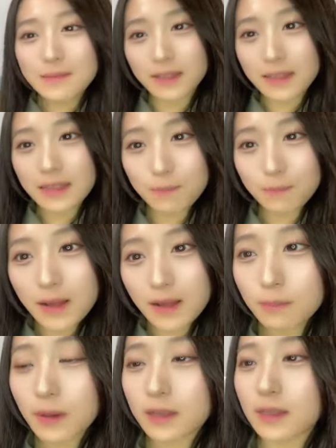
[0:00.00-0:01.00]
今ね一般
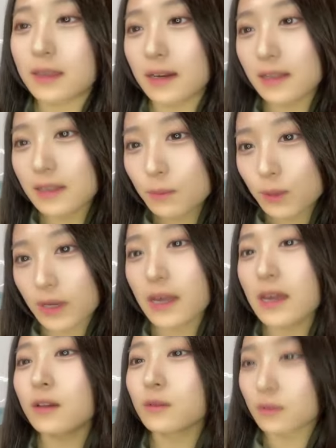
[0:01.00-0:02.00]
販売で誰でも
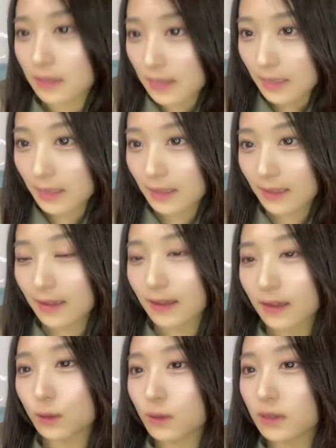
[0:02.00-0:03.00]
買えるので
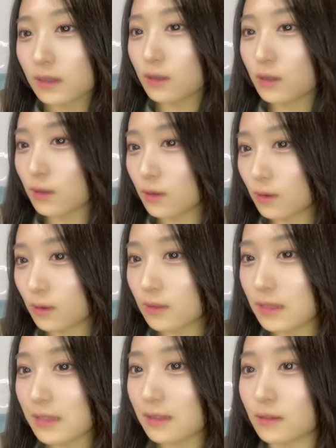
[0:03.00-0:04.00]
6月16
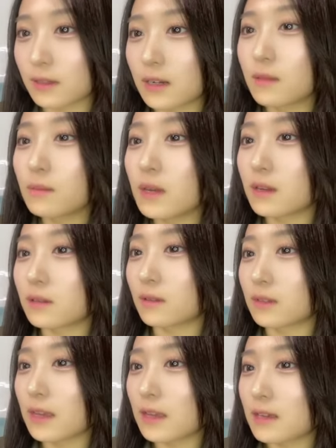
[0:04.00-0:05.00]
日のラルメール
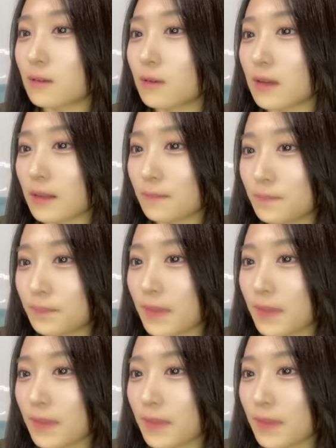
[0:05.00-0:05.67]
の定期公演